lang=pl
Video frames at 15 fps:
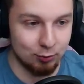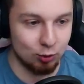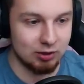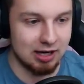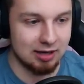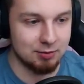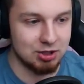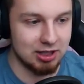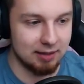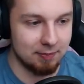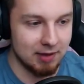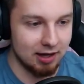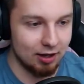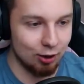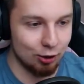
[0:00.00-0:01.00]
uda nam się
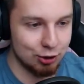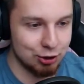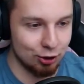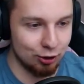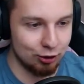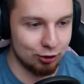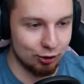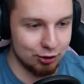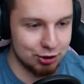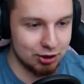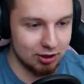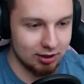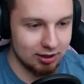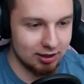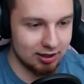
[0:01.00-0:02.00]
osiągnąć
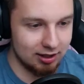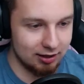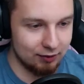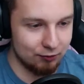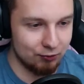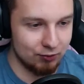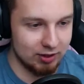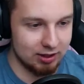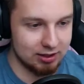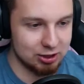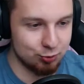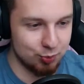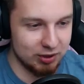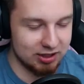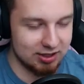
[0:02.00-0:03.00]
e, w
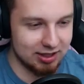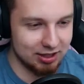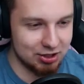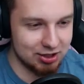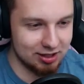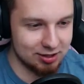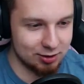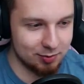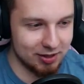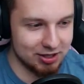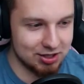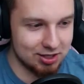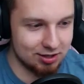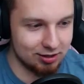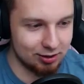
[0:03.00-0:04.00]
speed teście. Ale
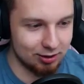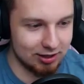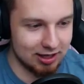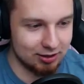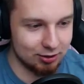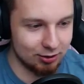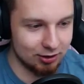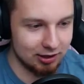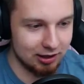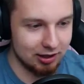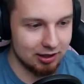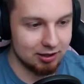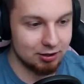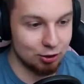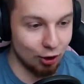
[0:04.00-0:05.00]
zobaczcie tylko na to
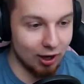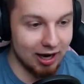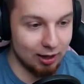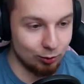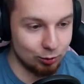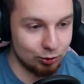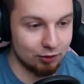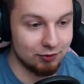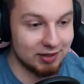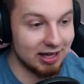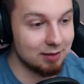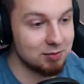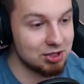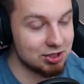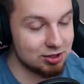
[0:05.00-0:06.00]
to auto.
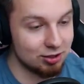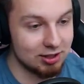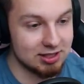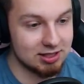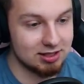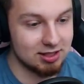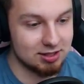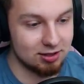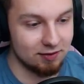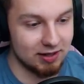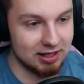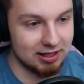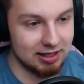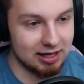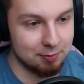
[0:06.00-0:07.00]
Wydaje mi się, że to jest
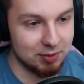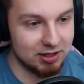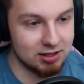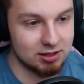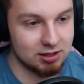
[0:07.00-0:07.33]
zdecydowanie najlepiej,